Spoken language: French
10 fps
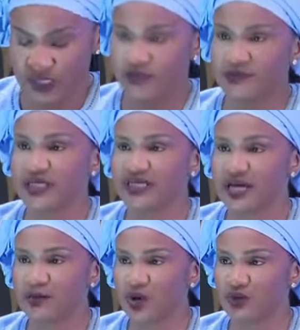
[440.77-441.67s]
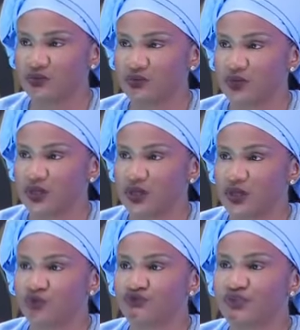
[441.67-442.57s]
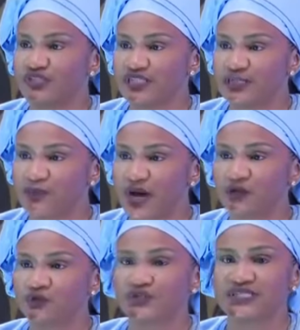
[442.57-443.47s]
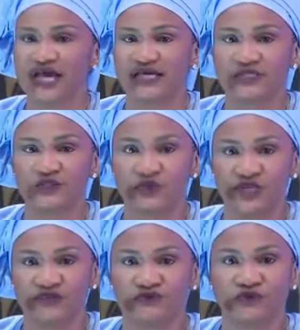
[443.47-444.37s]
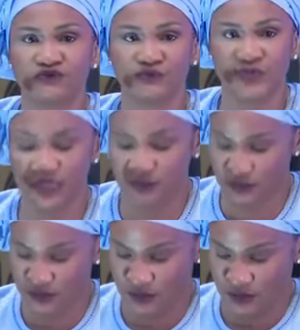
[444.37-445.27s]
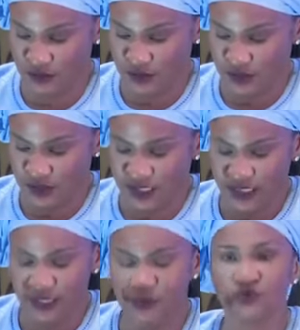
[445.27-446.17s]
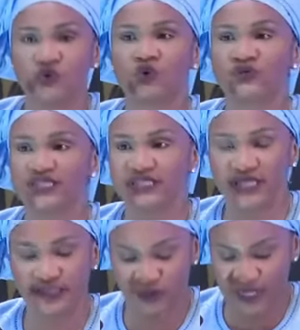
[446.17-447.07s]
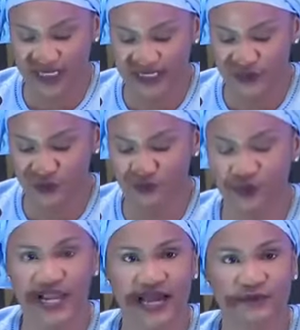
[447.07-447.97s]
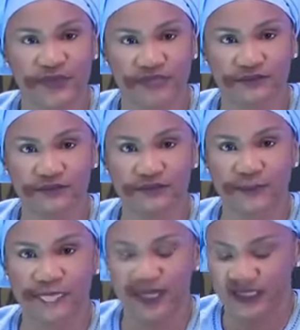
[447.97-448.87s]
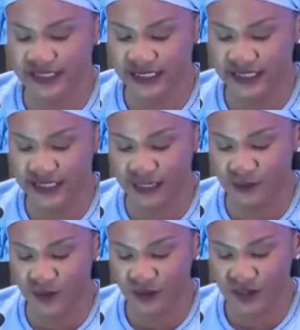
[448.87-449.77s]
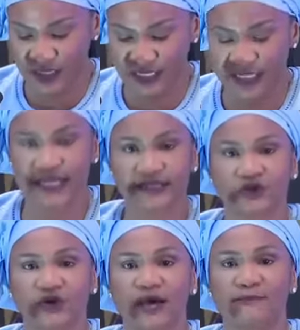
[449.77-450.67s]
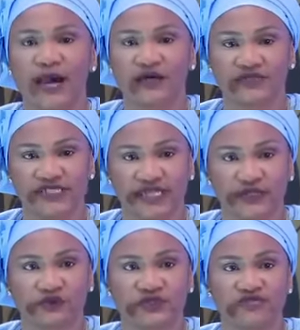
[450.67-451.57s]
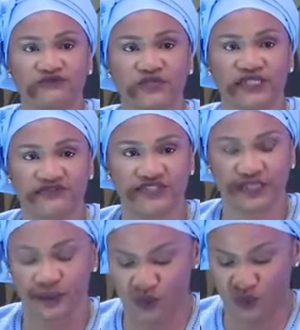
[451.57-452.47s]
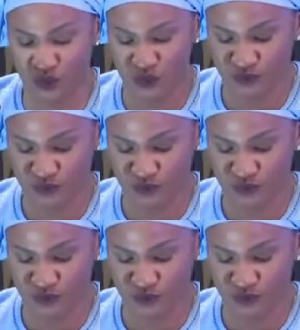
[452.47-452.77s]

Mais également, ne faut-il pas que nous arrêtions les faux fuyants et que nous considérions la question de l'armée, qui est clairement un acteur à part entière dont il faut définir le rôle